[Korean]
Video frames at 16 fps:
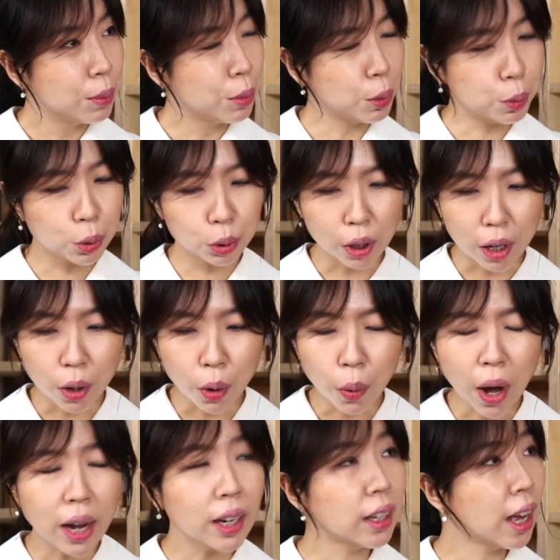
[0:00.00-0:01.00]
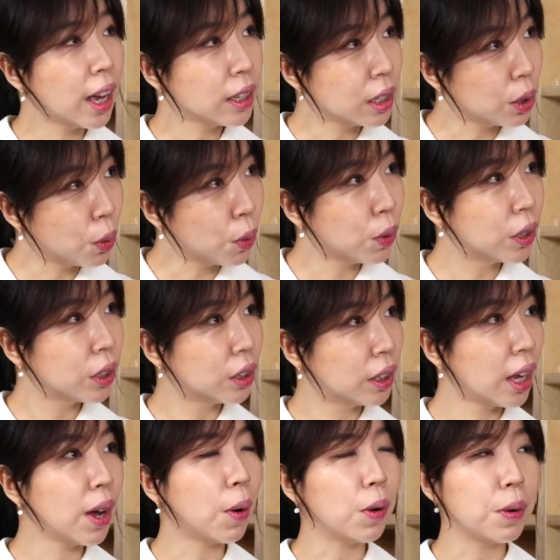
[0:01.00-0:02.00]
몇 프로 된 거 확인하시고
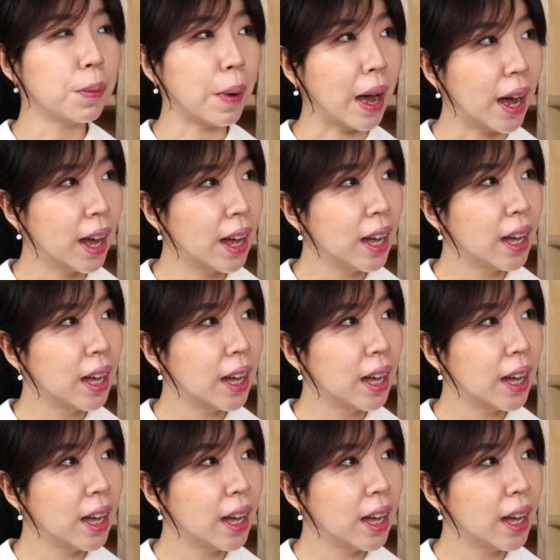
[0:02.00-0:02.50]
그때 얼마